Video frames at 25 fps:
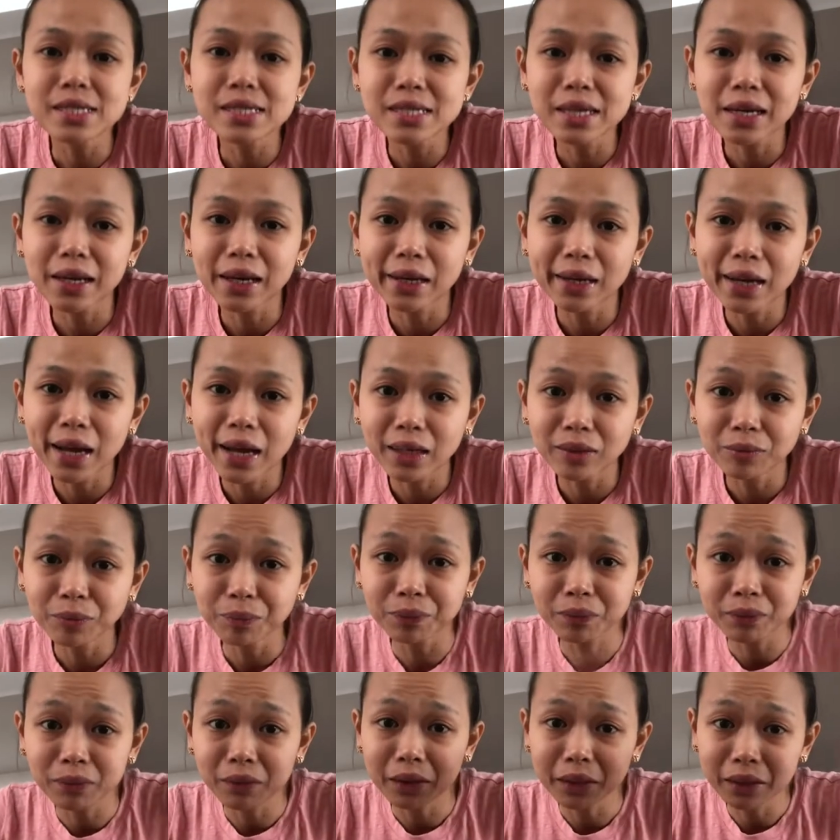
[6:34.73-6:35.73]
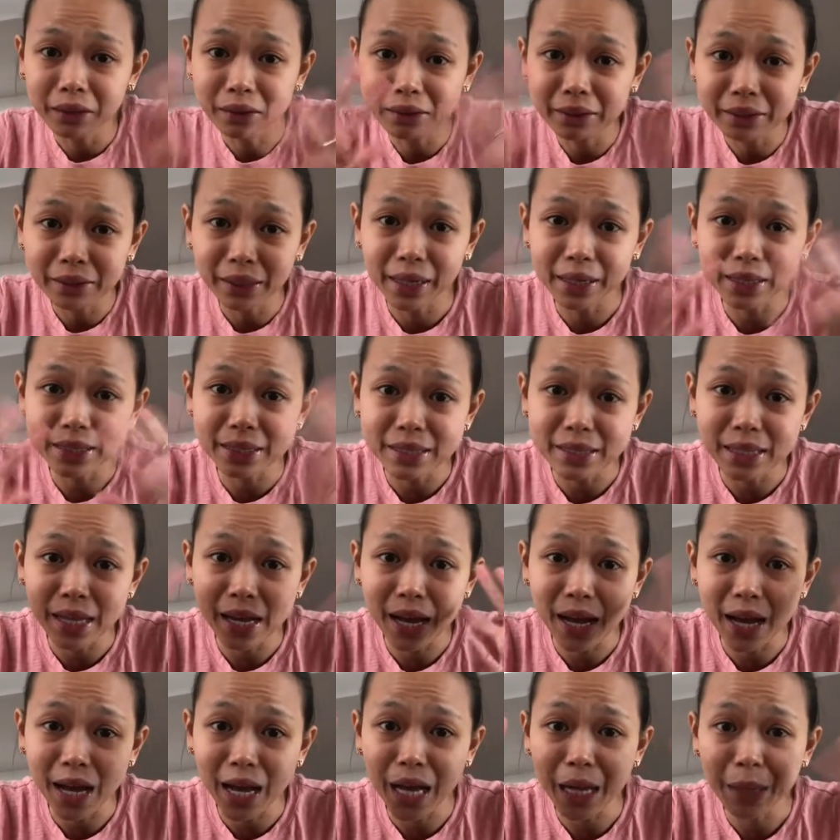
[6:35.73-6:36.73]
Sige na. Till next
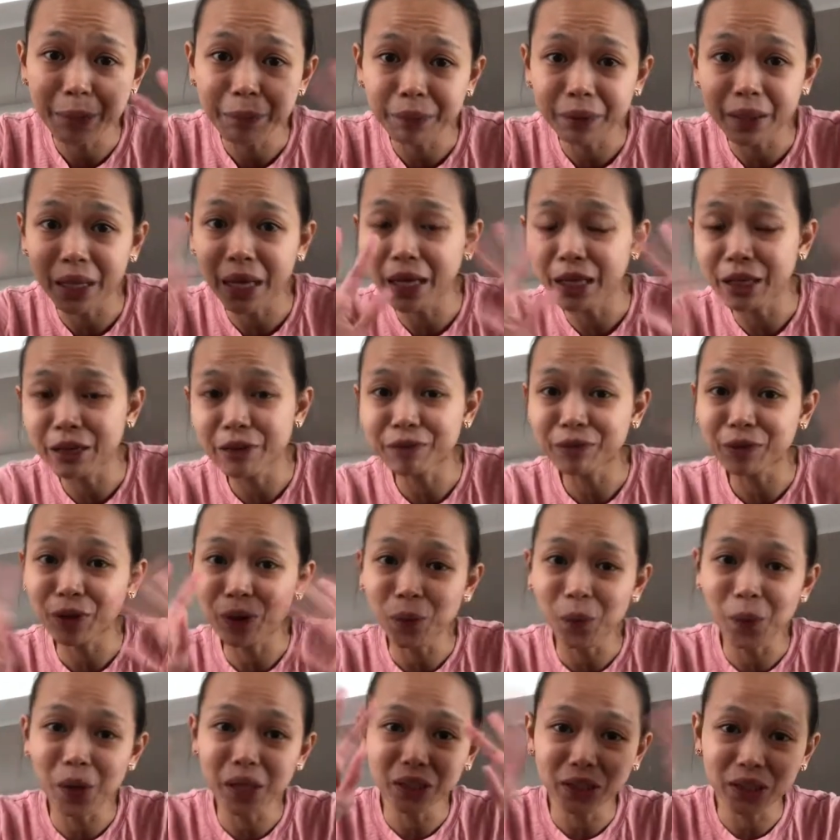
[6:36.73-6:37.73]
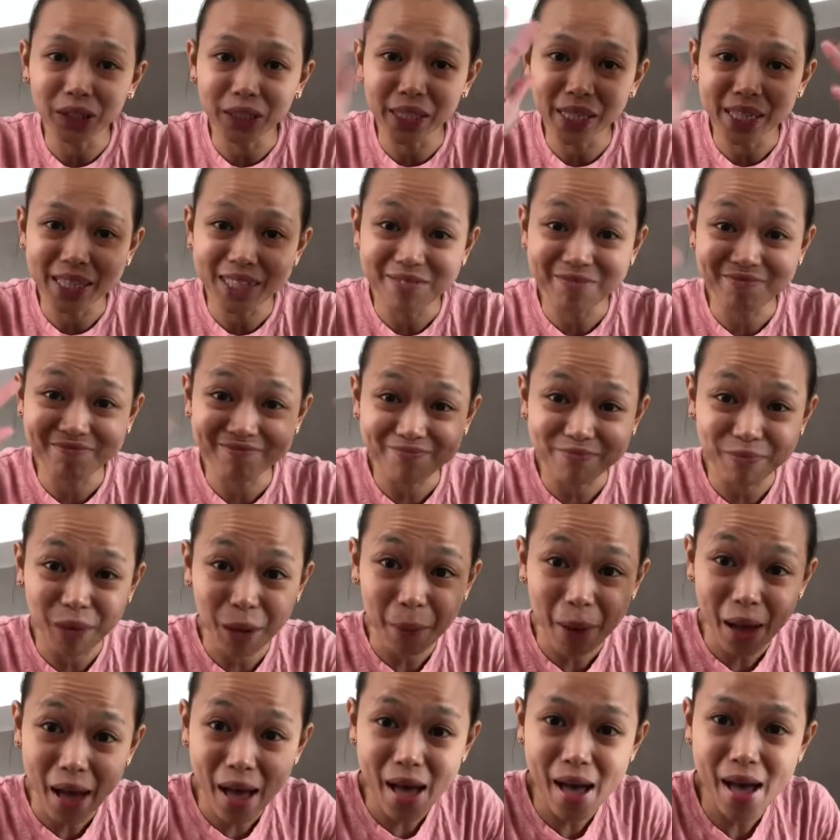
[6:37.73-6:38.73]
time. Thank you for watching.
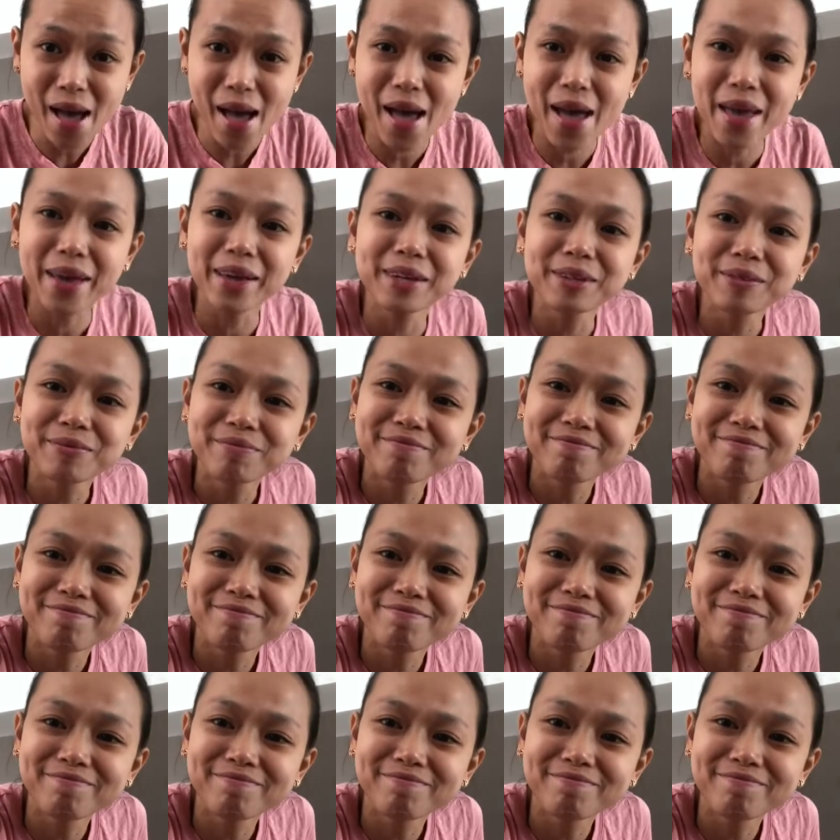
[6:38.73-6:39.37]
Bye-bye.